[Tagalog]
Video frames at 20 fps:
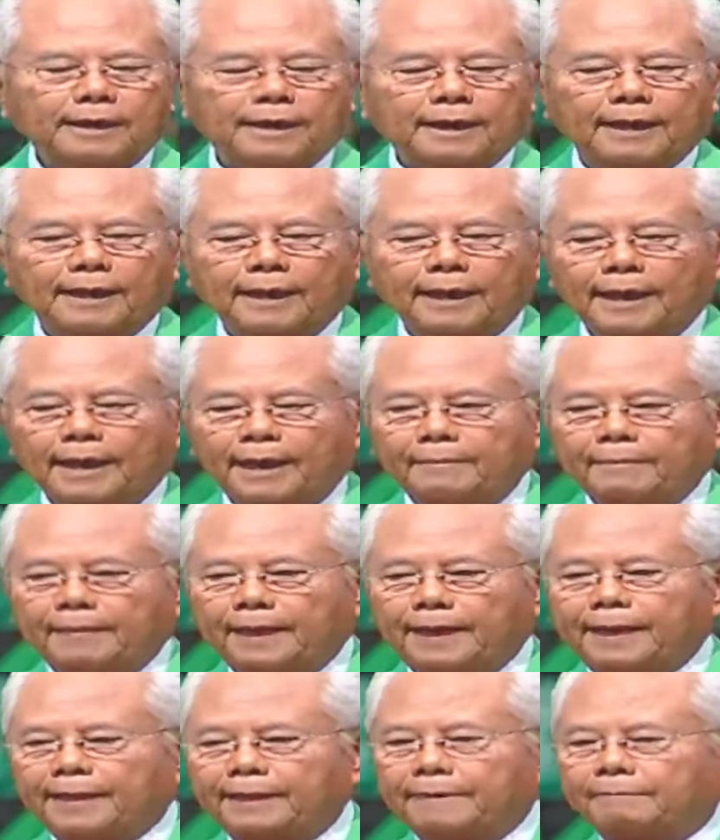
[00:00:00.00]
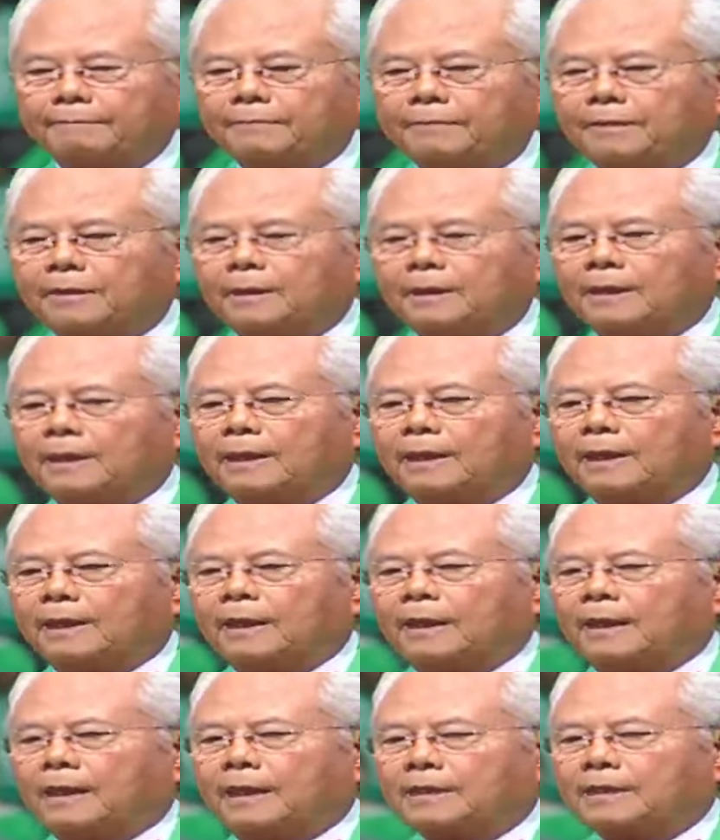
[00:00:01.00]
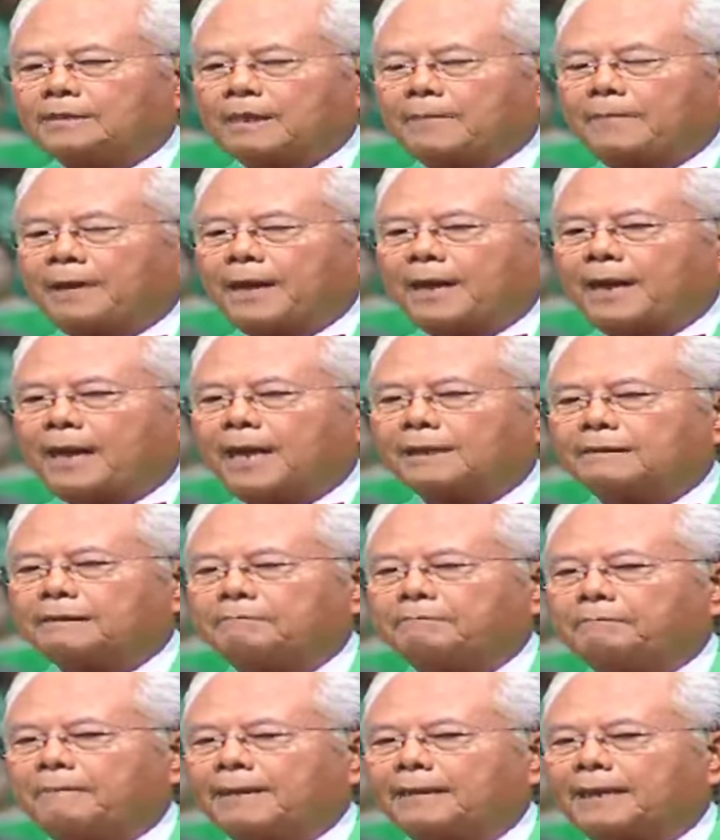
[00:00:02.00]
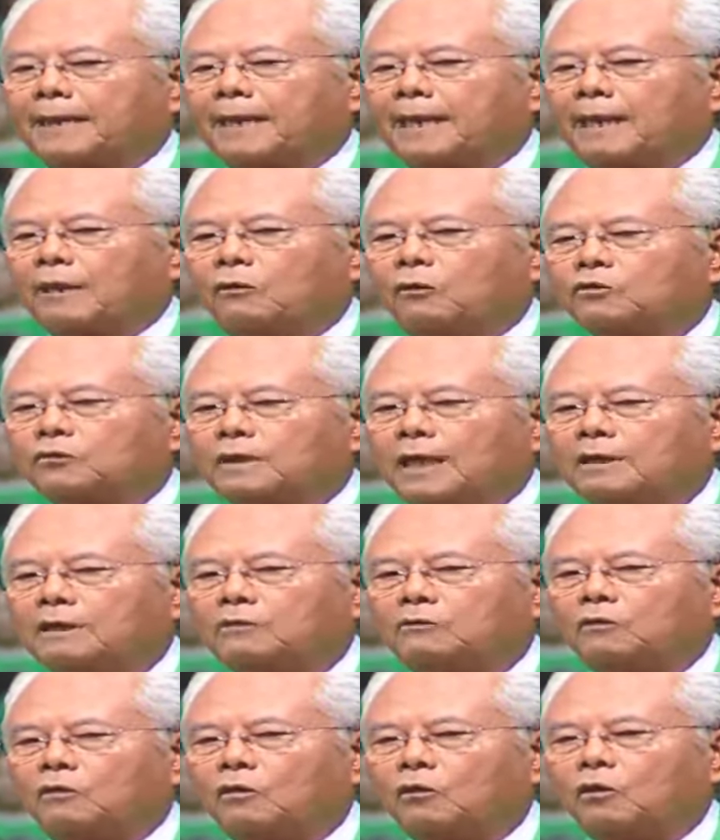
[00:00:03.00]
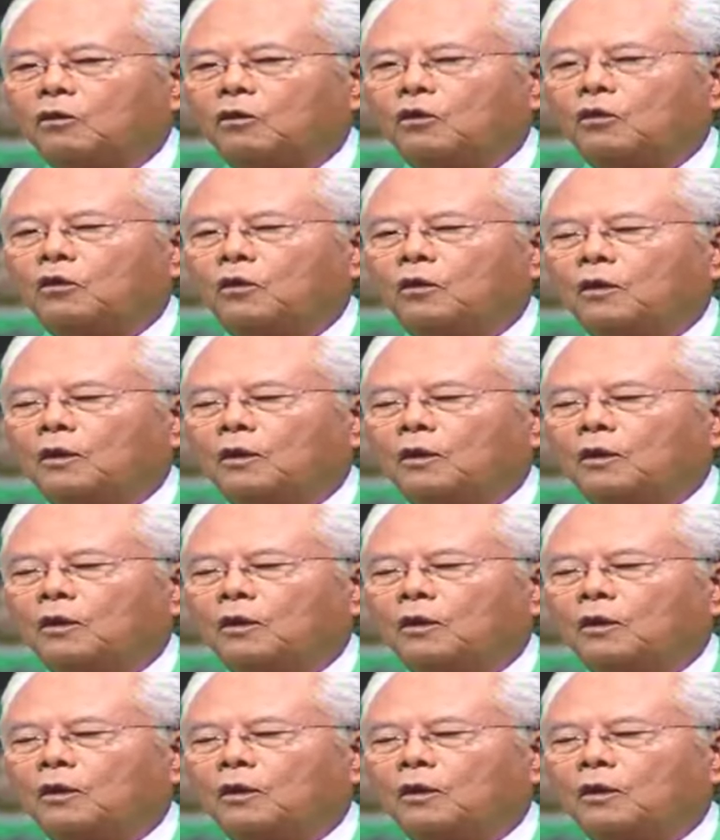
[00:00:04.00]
Amen? Sapagkat pananagutan niyo ako,